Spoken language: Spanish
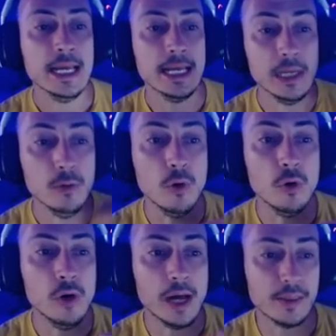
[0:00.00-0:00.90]
y
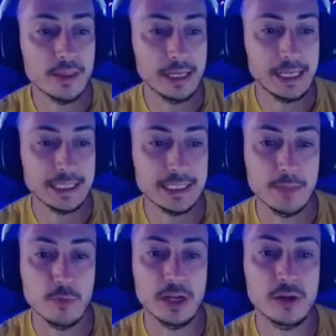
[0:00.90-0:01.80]
luego hacer que se
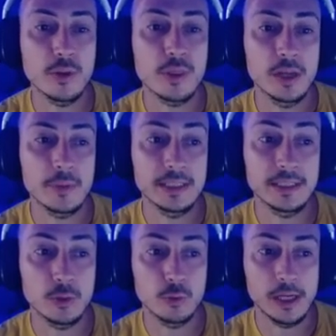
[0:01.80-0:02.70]
moran con
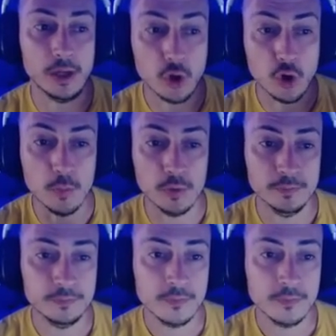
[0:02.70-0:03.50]
celebrante cruel. ¿Cómo?